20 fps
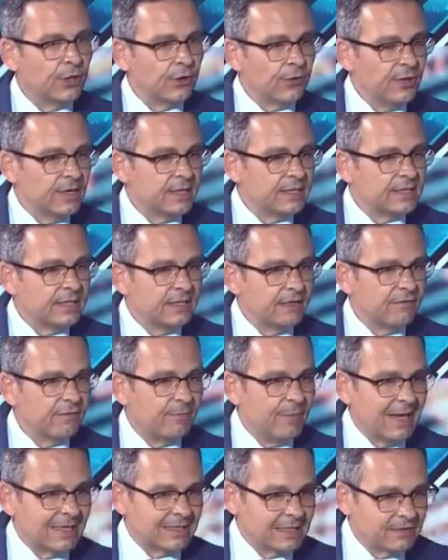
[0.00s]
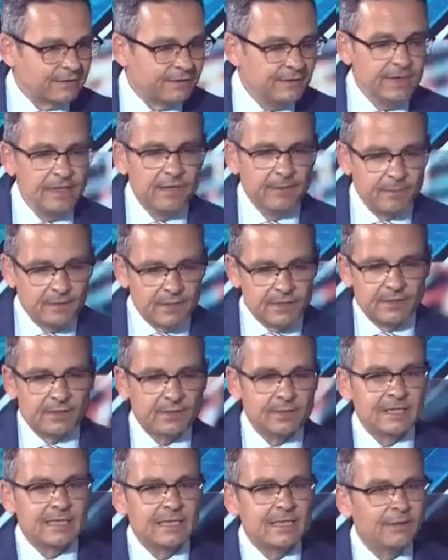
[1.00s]
Die Grünen sind auf Platz 4,
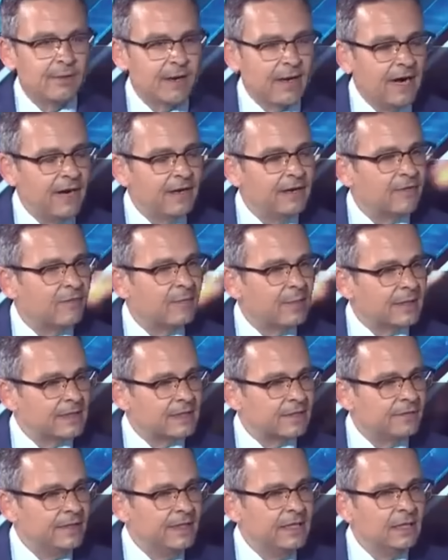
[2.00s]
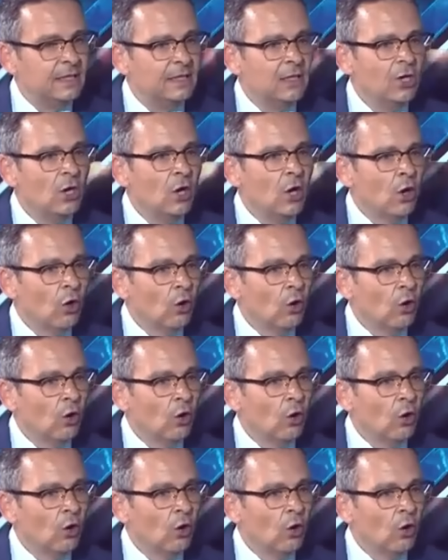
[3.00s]
beziehungsweise die Liberalen auf Platz 4